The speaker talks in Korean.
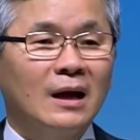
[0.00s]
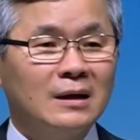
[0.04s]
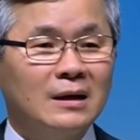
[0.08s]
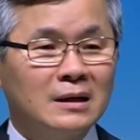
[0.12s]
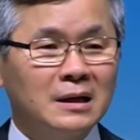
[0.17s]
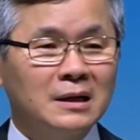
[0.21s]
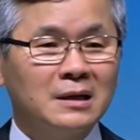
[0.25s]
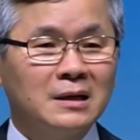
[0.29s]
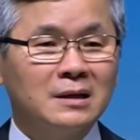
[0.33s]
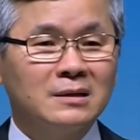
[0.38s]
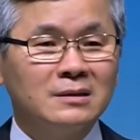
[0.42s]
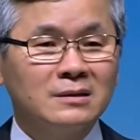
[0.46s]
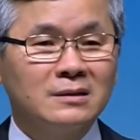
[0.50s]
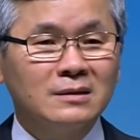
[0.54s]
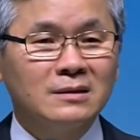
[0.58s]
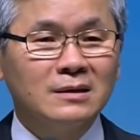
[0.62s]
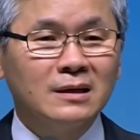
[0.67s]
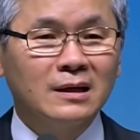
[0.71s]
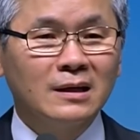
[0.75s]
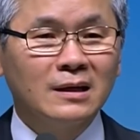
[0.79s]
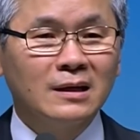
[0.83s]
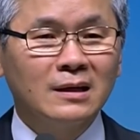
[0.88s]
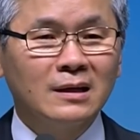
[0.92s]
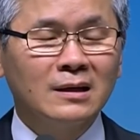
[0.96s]
하나님
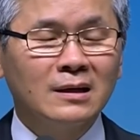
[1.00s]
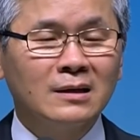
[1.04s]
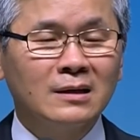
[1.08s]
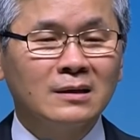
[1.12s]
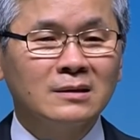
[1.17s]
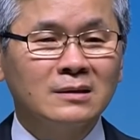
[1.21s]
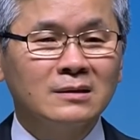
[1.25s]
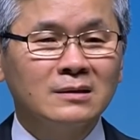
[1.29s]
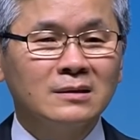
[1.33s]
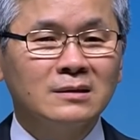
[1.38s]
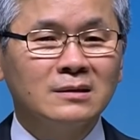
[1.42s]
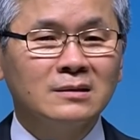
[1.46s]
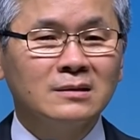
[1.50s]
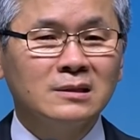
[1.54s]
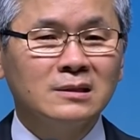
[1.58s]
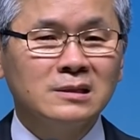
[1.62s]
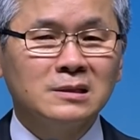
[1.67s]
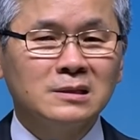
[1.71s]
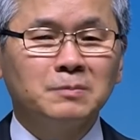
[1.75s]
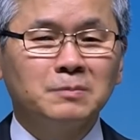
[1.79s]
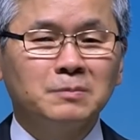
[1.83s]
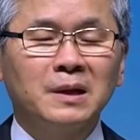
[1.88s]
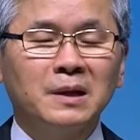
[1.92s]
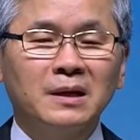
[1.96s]
그렇게
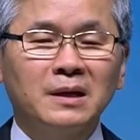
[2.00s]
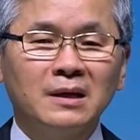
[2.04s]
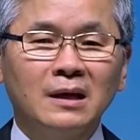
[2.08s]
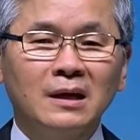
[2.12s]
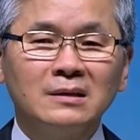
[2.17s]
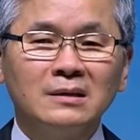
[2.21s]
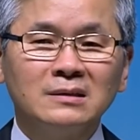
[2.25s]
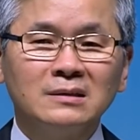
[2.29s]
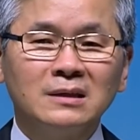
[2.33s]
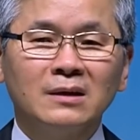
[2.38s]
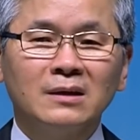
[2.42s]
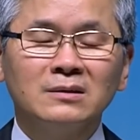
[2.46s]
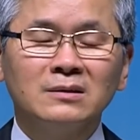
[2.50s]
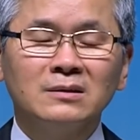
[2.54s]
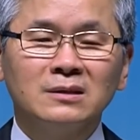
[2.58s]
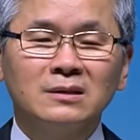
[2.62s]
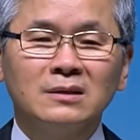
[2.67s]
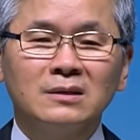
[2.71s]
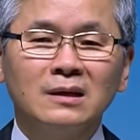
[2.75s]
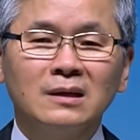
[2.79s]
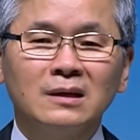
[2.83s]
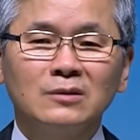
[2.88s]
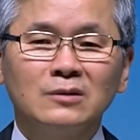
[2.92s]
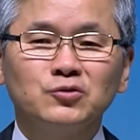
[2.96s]
70대의 인생을
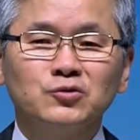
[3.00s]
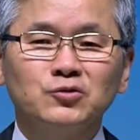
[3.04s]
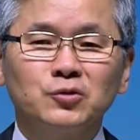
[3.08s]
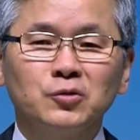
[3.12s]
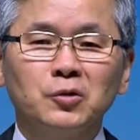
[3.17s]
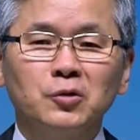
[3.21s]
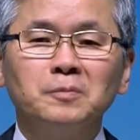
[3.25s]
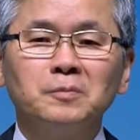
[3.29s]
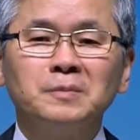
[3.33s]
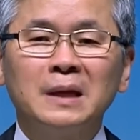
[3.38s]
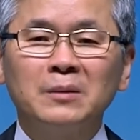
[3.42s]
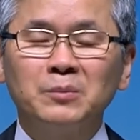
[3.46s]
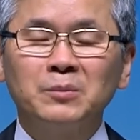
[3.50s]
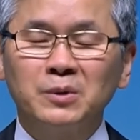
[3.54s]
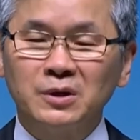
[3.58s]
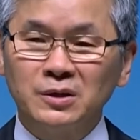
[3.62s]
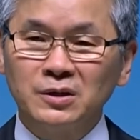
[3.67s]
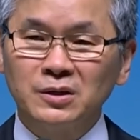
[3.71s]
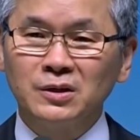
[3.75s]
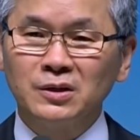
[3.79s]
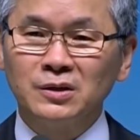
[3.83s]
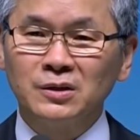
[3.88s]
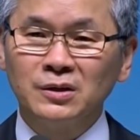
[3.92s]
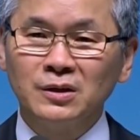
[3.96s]
정리할 수가
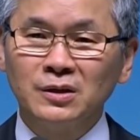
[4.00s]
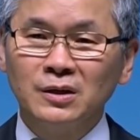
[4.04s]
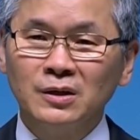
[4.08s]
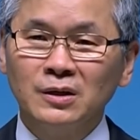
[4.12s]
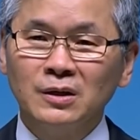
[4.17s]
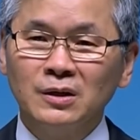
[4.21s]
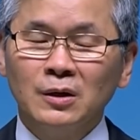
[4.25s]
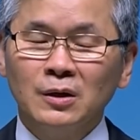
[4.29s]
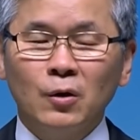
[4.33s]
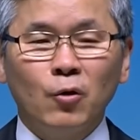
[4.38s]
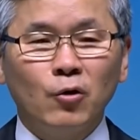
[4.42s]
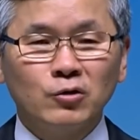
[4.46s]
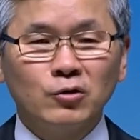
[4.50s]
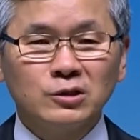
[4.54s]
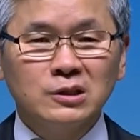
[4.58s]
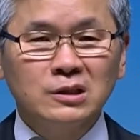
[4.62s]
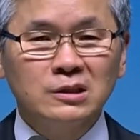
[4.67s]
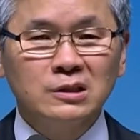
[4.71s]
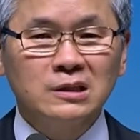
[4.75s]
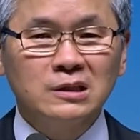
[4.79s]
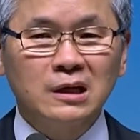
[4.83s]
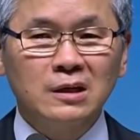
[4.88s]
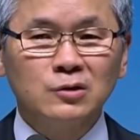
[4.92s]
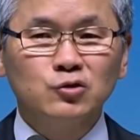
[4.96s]
없다면
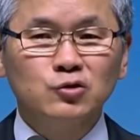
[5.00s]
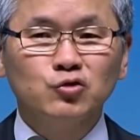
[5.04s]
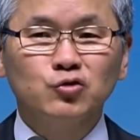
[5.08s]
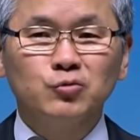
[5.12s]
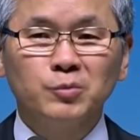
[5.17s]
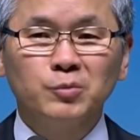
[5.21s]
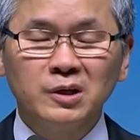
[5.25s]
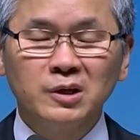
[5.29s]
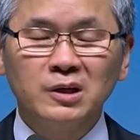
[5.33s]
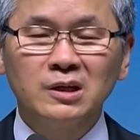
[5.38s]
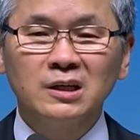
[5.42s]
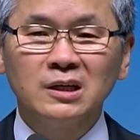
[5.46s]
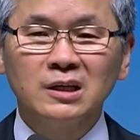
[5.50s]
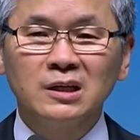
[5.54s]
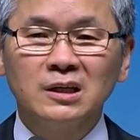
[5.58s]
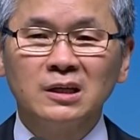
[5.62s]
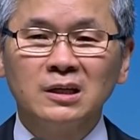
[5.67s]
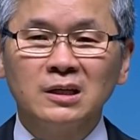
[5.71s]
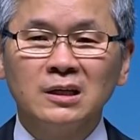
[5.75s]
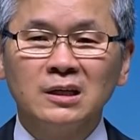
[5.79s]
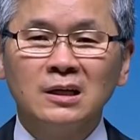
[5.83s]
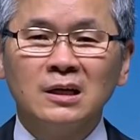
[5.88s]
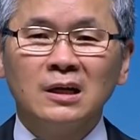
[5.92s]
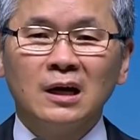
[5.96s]
혹시 제
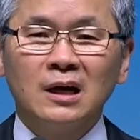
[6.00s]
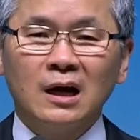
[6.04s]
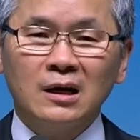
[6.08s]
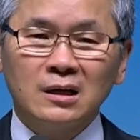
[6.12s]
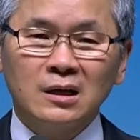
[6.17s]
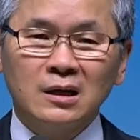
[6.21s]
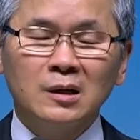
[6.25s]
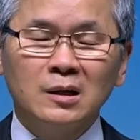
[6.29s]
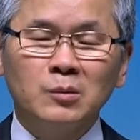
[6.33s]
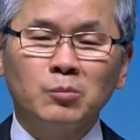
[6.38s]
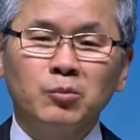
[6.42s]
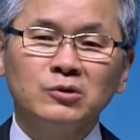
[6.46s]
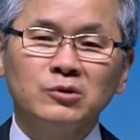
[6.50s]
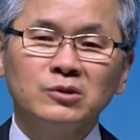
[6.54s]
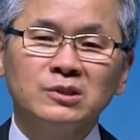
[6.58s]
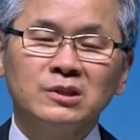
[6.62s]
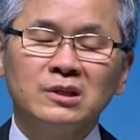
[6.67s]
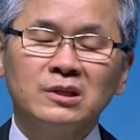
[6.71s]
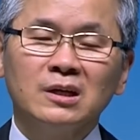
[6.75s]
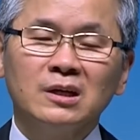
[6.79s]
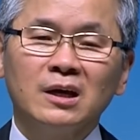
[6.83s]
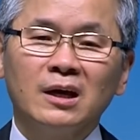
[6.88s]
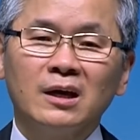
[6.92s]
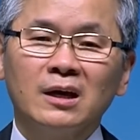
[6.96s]
수명이 하나님
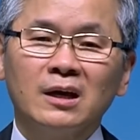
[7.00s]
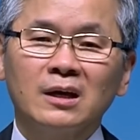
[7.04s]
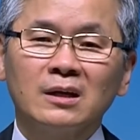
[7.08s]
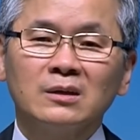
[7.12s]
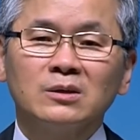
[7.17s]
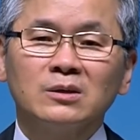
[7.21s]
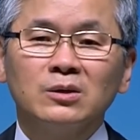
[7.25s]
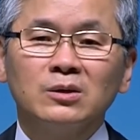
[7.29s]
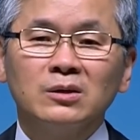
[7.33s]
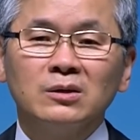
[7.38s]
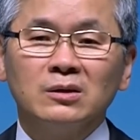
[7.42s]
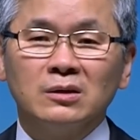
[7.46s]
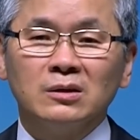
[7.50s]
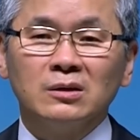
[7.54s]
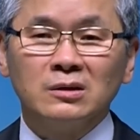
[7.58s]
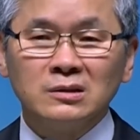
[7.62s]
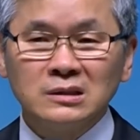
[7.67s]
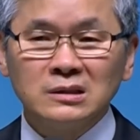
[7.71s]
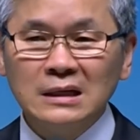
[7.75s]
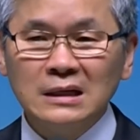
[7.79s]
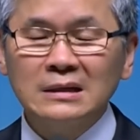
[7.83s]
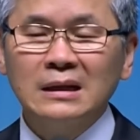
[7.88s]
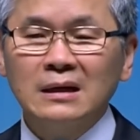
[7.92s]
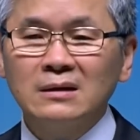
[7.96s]
보시기에 더
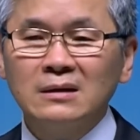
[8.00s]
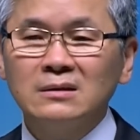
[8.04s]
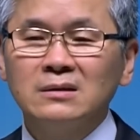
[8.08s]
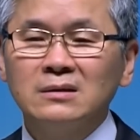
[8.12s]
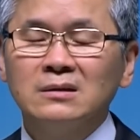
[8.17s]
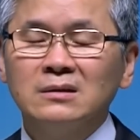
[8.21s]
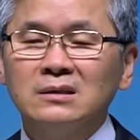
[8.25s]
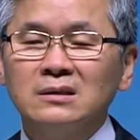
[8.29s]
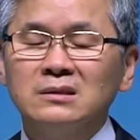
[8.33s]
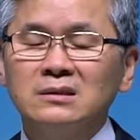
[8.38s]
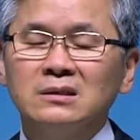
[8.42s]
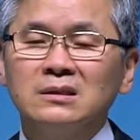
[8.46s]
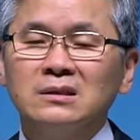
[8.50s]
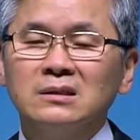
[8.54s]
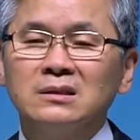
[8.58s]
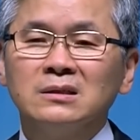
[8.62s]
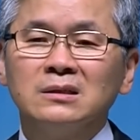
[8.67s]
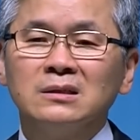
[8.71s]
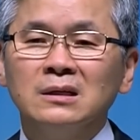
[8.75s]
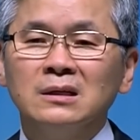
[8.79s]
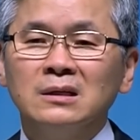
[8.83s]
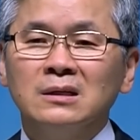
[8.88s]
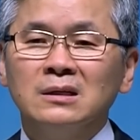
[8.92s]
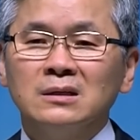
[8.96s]
연장되는
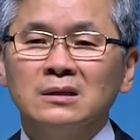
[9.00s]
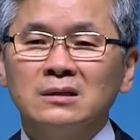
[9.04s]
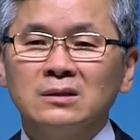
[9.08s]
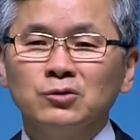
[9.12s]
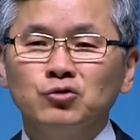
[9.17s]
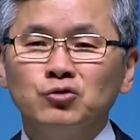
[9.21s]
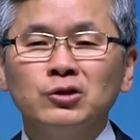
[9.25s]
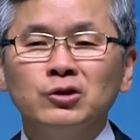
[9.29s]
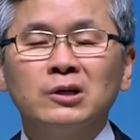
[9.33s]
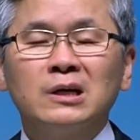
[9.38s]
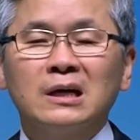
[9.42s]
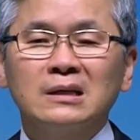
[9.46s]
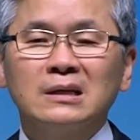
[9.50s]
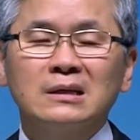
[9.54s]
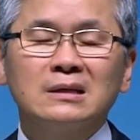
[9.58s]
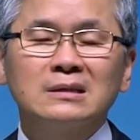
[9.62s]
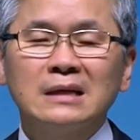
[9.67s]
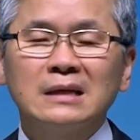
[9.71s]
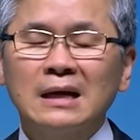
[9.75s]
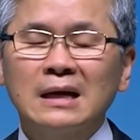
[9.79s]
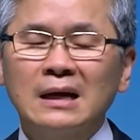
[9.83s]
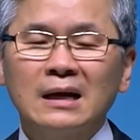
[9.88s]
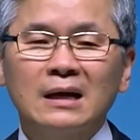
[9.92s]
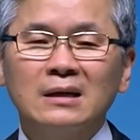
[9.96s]
것이
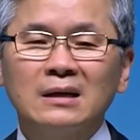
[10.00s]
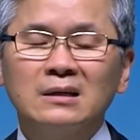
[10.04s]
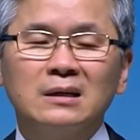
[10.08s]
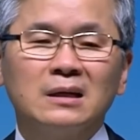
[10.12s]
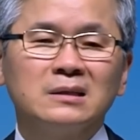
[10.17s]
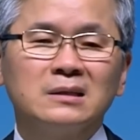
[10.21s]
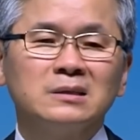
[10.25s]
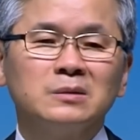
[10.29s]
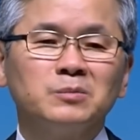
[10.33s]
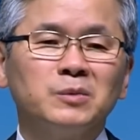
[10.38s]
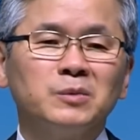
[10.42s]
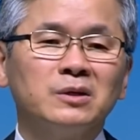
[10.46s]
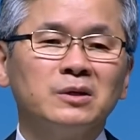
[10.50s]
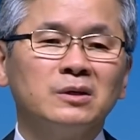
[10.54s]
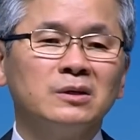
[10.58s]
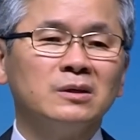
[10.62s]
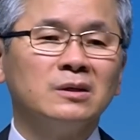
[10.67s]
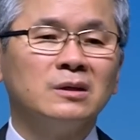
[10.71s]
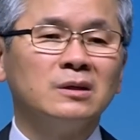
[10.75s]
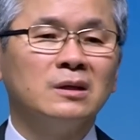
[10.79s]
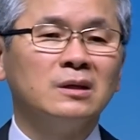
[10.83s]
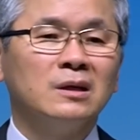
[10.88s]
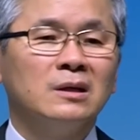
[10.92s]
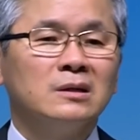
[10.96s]
유익하다 생각이
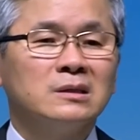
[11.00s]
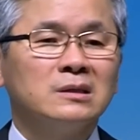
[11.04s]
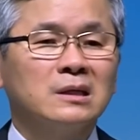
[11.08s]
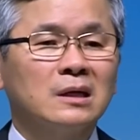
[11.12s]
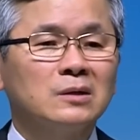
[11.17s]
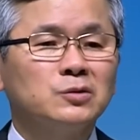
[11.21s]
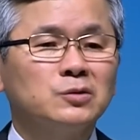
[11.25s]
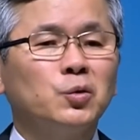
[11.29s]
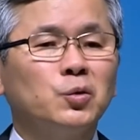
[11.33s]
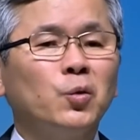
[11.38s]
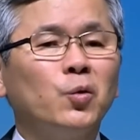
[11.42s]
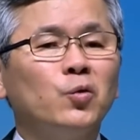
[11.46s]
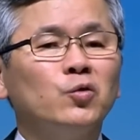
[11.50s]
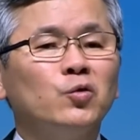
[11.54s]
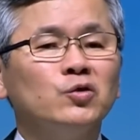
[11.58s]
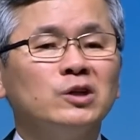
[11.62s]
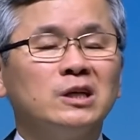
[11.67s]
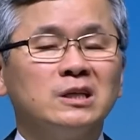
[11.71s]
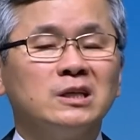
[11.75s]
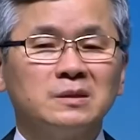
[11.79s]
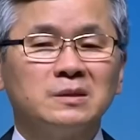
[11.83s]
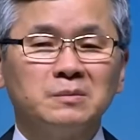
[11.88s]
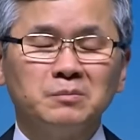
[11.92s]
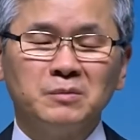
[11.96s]
되시면 제가
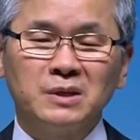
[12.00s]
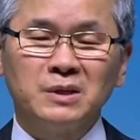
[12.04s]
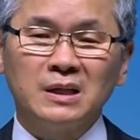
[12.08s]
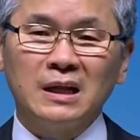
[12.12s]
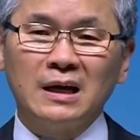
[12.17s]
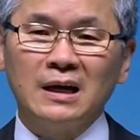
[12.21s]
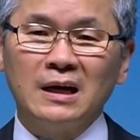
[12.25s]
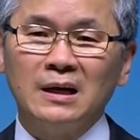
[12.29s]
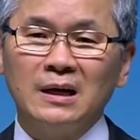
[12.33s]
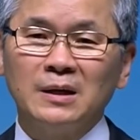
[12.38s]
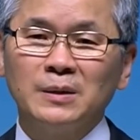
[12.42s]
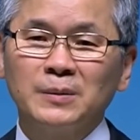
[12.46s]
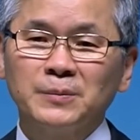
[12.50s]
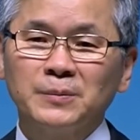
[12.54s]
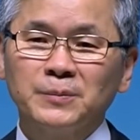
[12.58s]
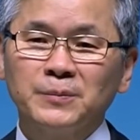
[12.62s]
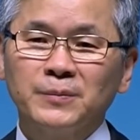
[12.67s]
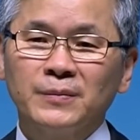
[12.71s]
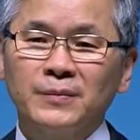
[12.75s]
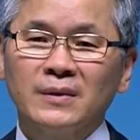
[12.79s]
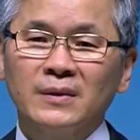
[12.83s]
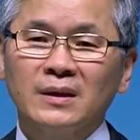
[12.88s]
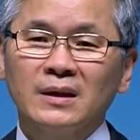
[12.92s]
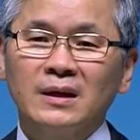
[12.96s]
소원이 있습니다.
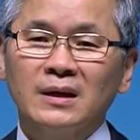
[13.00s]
